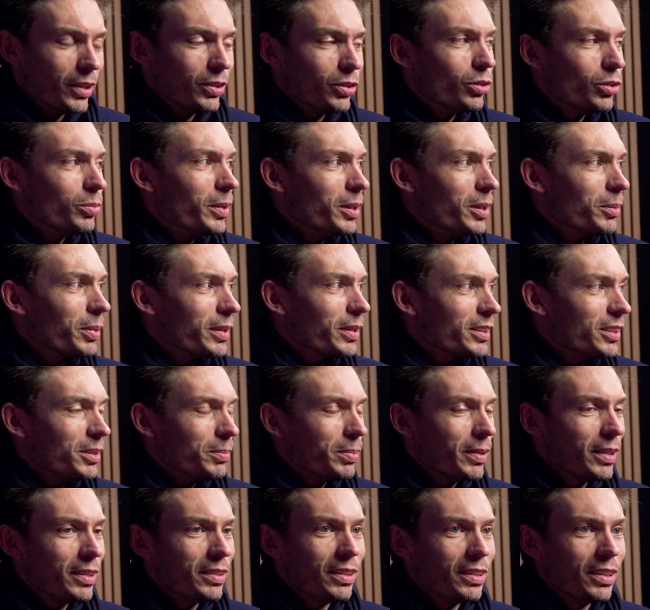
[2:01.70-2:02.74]
semaine
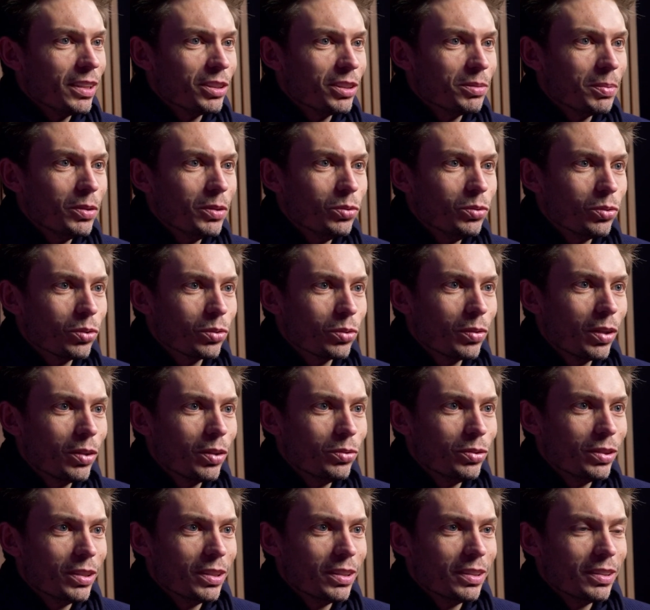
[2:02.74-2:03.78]
principale, c'est la semaine du tournoi
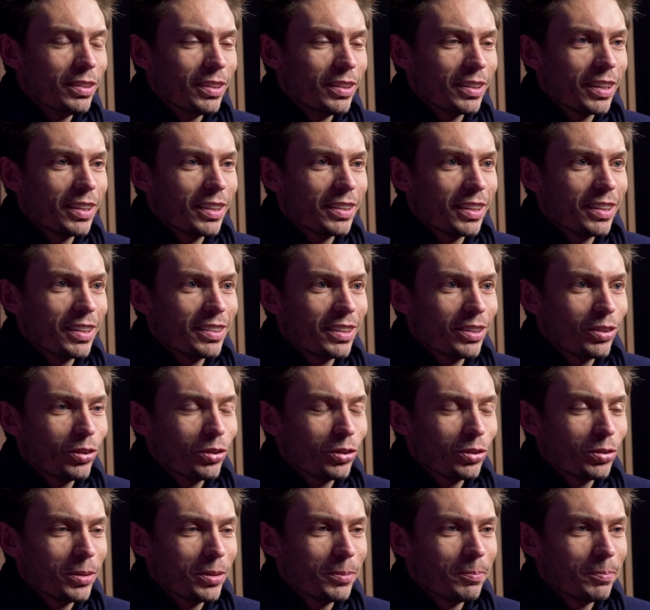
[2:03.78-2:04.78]
où c'est très très intense.